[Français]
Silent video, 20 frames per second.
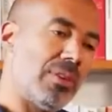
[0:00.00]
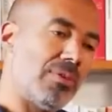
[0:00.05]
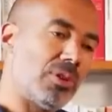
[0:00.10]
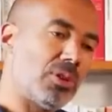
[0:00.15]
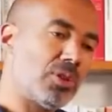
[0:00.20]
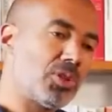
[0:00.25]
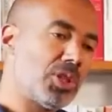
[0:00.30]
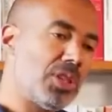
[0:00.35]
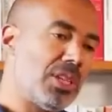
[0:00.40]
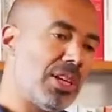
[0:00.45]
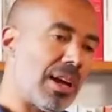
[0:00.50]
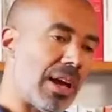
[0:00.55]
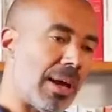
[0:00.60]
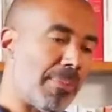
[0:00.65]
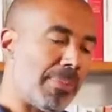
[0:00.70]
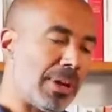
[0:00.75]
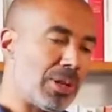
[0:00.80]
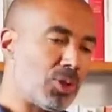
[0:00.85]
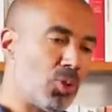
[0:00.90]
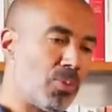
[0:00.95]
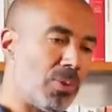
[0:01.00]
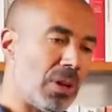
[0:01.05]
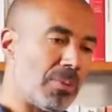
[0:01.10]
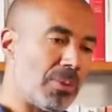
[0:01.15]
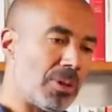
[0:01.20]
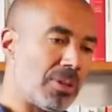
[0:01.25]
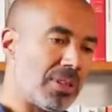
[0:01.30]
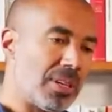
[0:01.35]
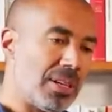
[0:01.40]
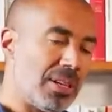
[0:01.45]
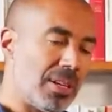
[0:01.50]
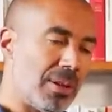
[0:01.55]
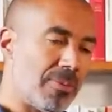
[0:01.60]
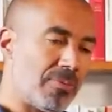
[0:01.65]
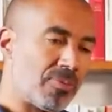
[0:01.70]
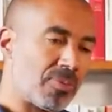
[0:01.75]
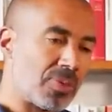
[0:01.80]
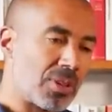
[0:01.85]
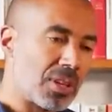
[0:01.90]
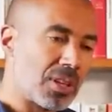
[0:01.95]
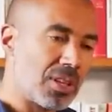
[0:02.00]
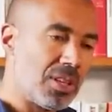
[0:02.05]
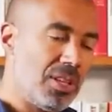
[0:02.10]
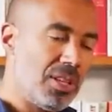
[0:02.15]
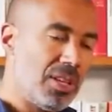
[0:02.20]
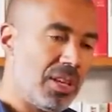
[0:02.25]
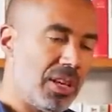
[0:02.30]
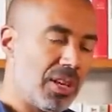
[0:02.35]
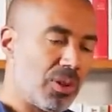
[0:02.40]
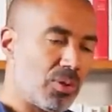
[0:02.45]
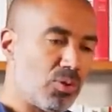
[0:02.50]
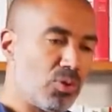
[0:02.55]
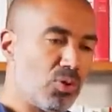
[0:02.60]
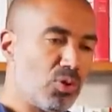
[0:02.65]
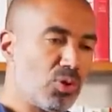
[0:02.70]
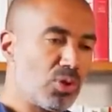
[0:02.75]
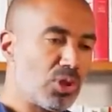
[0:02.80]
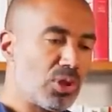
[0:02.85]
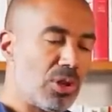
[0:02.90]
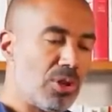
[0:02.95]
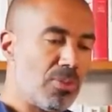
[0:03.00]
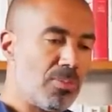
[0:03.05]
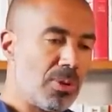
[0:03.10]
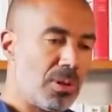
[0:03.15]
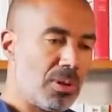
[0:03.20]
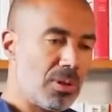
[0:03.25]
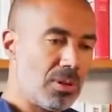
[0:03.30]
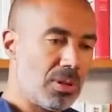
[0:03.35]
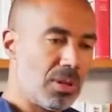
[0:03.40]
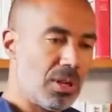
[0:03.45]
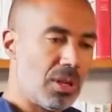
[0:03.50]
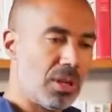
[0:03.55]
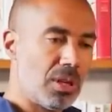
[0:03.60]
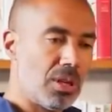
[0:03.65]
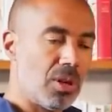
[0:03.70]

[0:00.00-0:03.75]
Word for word: ait franchi un pas supplémentaire, qui est que non seulement